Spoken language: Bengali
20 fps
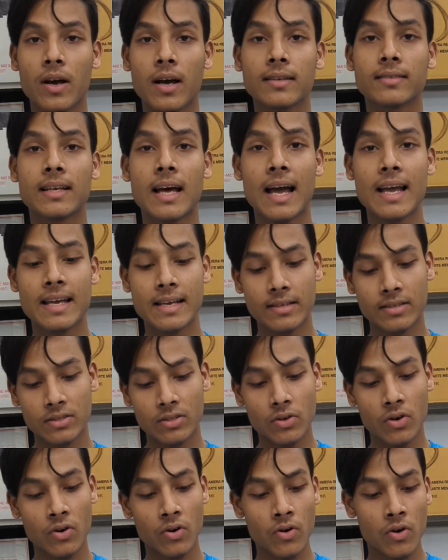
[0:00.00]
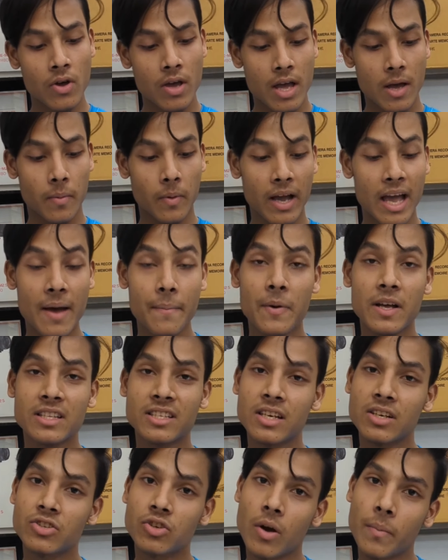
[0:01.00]
ফোকাস আইএসও এবং
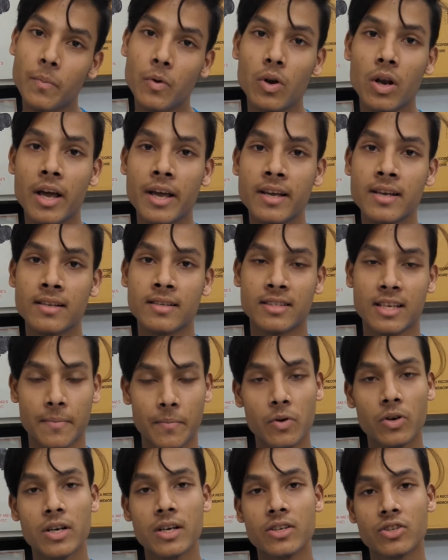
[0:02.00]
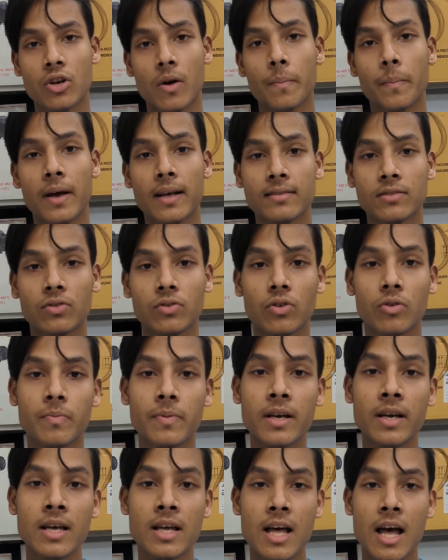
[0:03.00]
অ্যাপাচার সবগুলাই সাপোর্টেড সব কাজ
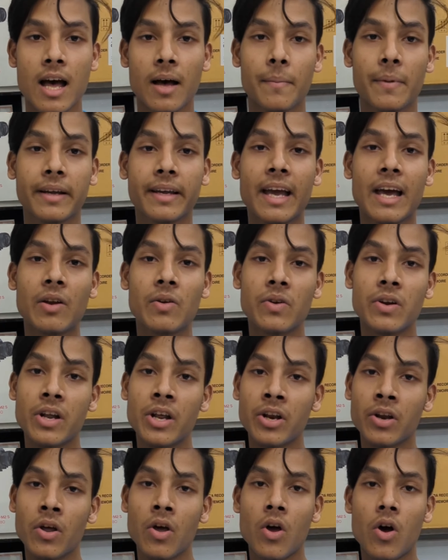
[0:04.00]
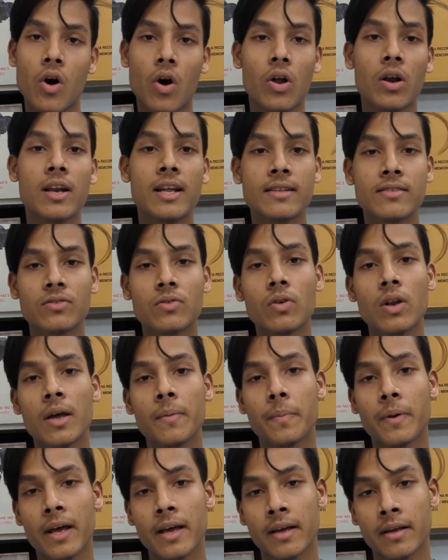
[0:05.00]
করবে আমরা ক্যাননের অল লেন্স গুলাই
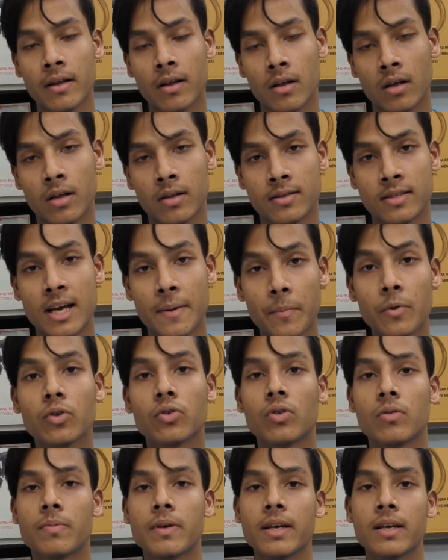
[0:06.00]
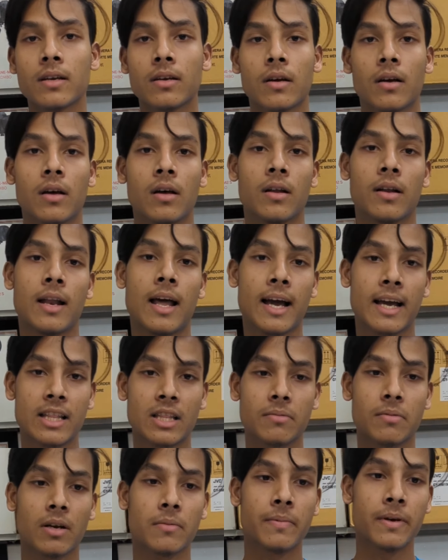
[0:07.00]
প্রায় সাপোর্ট করবে
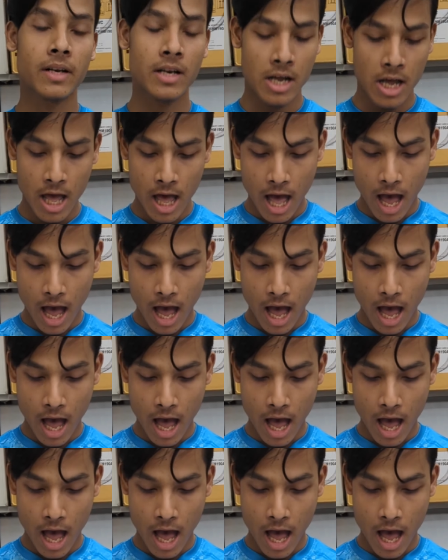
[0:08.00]
লাগাইতে পারবেন